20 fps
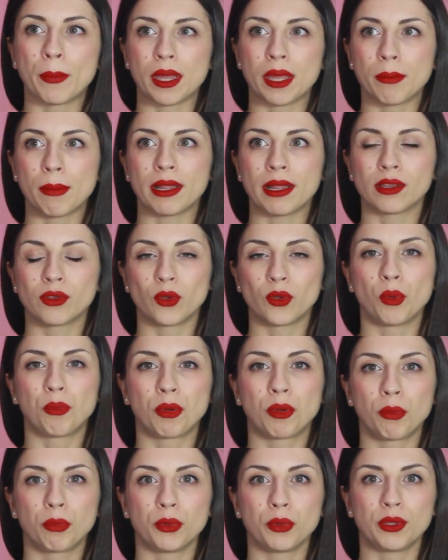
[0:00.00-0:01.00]
permettono
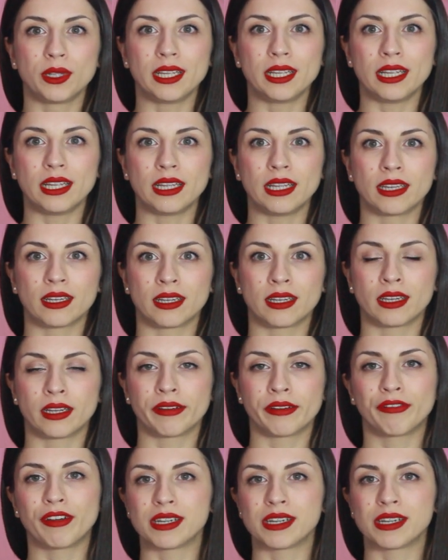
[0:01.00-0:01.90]
proprio di eh,